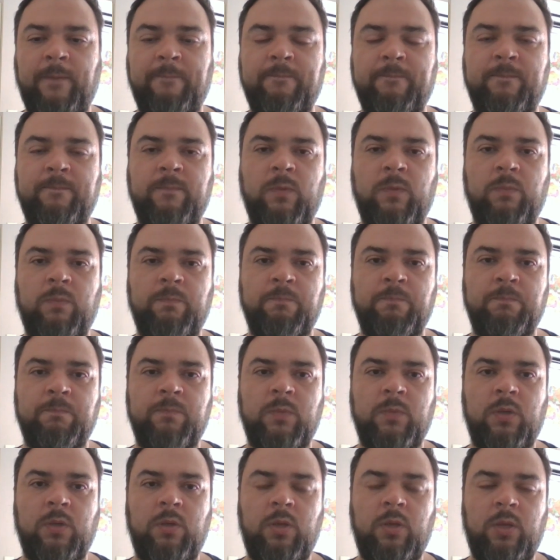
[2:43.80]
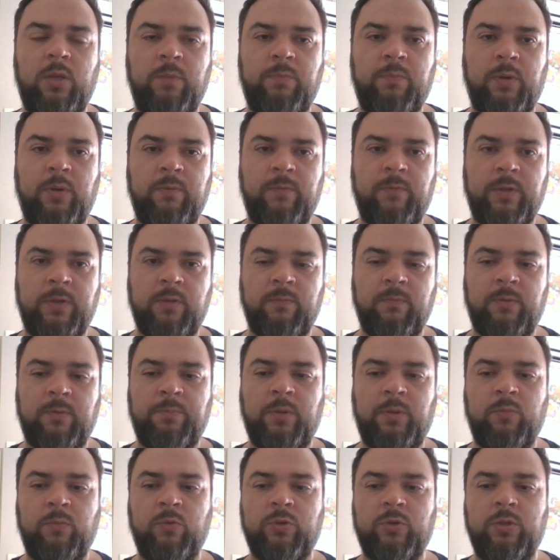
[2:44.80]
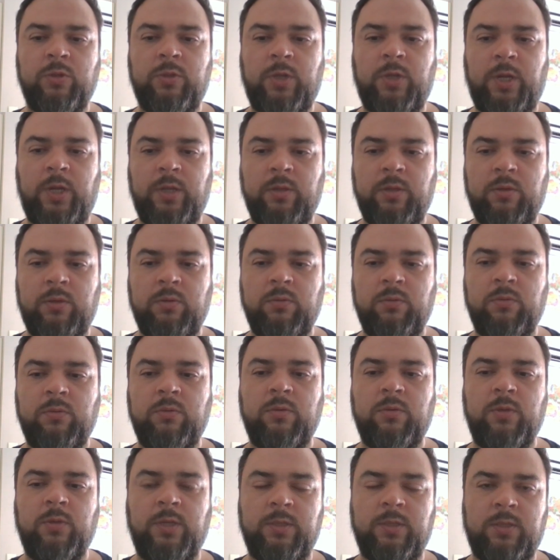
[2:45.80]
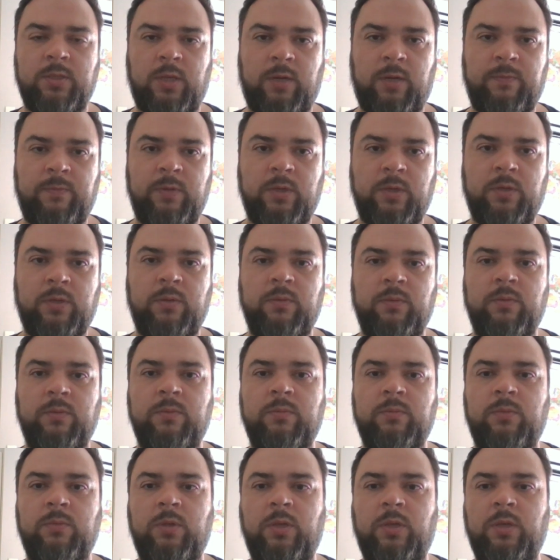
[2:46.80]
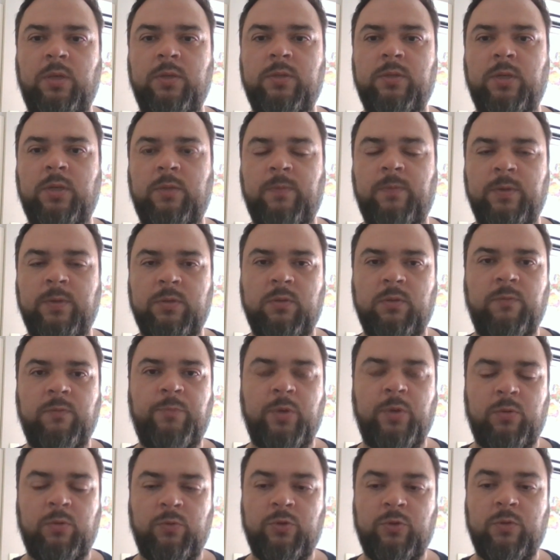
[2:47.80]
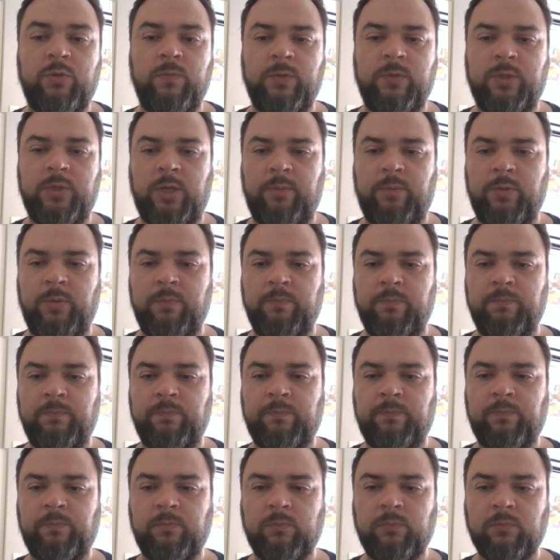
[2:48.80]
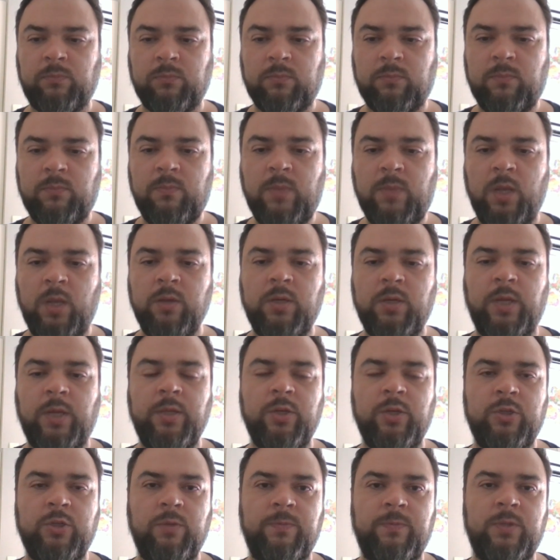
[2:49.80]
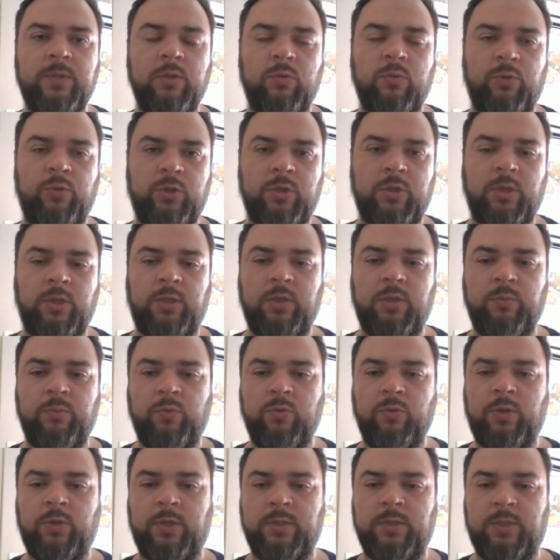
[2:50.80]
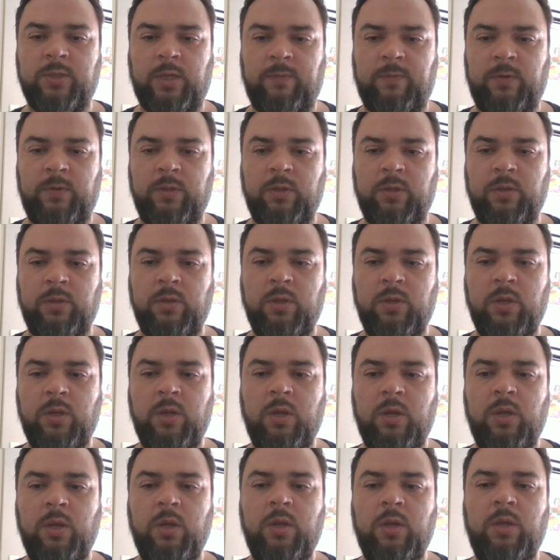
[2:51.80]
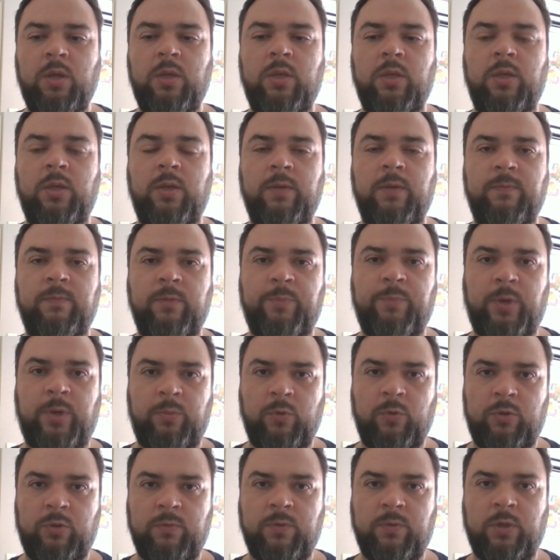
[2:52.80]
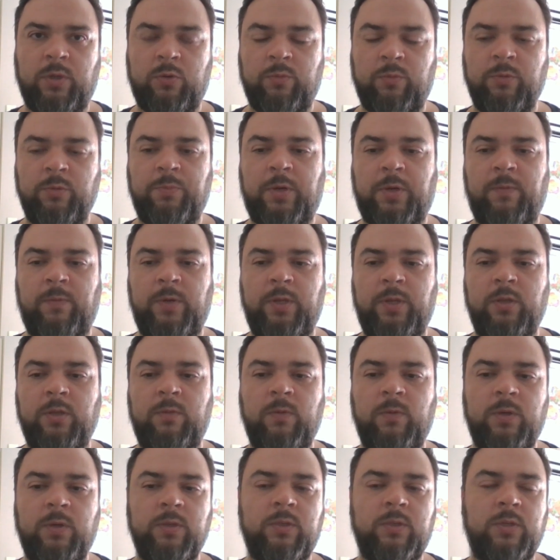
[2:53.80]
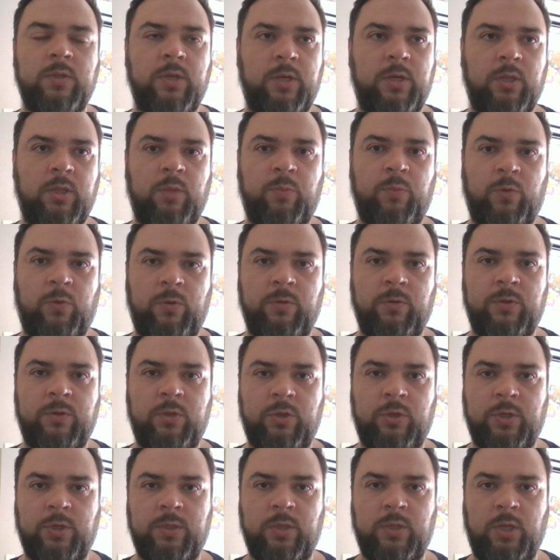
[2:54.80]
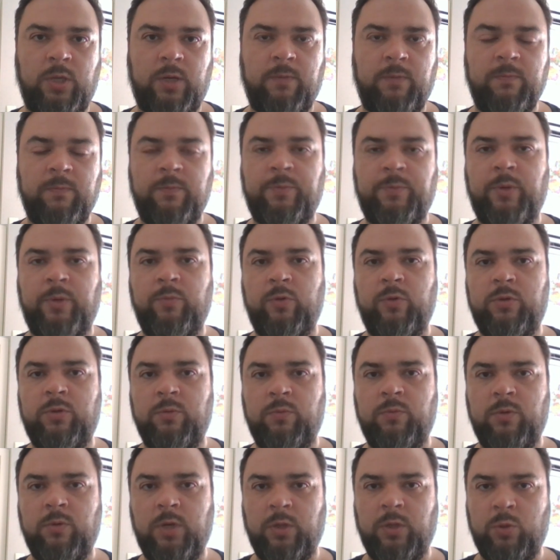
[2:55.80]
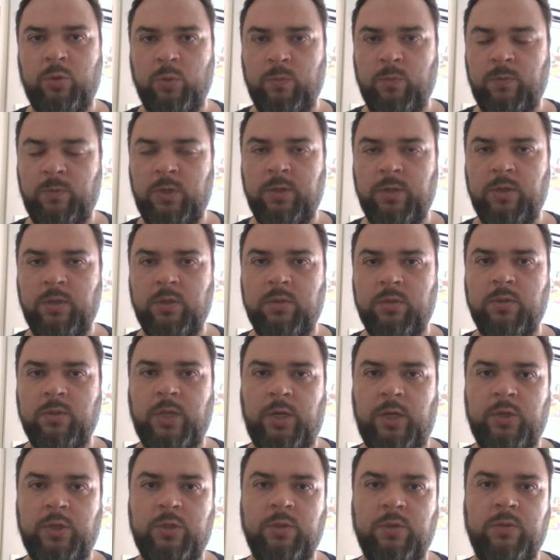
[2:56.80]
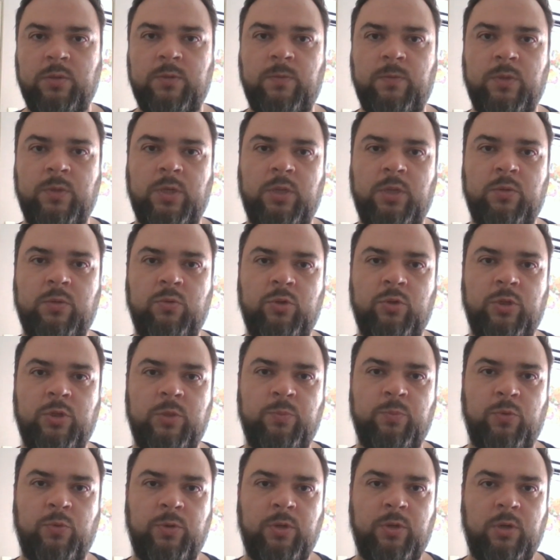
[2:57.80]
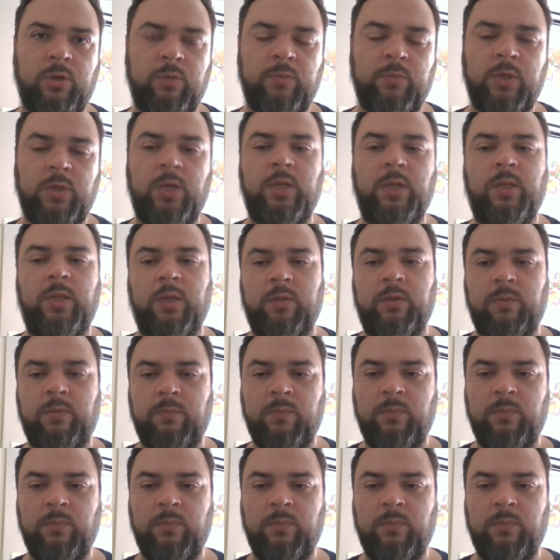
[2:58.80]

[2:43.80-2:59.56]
И в этом вам поможет тренер, наставник и, соответственно, в первую очередь вы сами. Конечно, все точки над «и» будут расставлены. И вы поймете, в каком направлении двигаться, как это понял сейчас я. Вы поймете, готовы ли дальше связать свою жизнь с покером или нет.